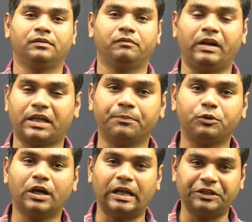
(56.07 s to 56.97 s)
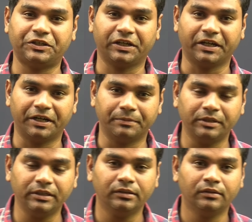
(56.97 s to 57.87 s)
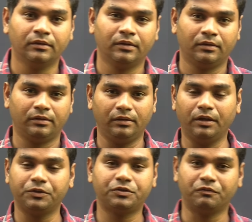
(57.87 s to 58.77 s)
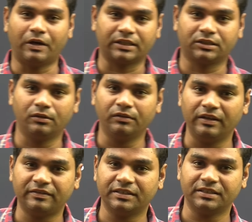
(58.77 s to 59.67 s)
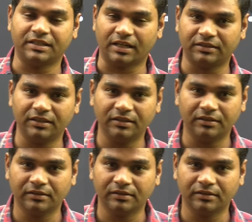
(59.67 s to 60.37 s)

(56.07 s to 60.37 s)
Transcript: వెల్కమ్ టు హరీష్ అకాడమీ ఈరోజు వార్తల్లో నిలిచిన జాతీయ